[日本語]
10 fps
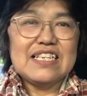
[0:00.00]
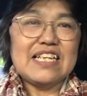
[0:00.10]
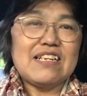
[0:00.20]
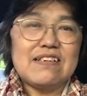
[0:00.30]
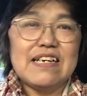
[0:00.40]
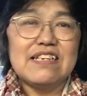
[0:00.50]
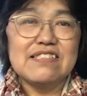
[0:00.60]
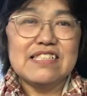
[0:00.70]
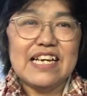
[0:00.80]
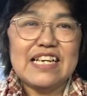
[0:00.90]
やってくれ
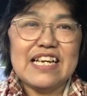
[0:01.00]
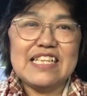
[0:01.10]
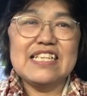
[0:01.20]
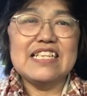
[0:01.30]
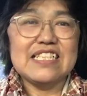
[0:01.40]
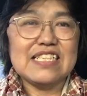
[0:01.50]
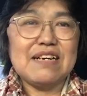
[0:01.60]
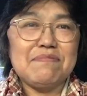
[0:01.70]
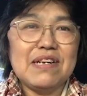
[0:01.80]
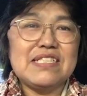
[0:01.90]
るんでやってないです
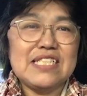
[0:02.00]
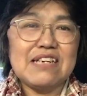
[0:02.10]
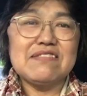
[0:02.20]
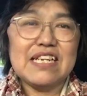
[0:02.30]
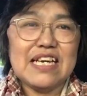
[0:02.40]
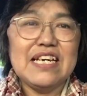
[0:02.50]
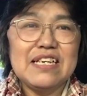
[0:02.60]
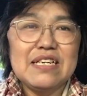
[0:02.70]
が、まあ、自宅だけ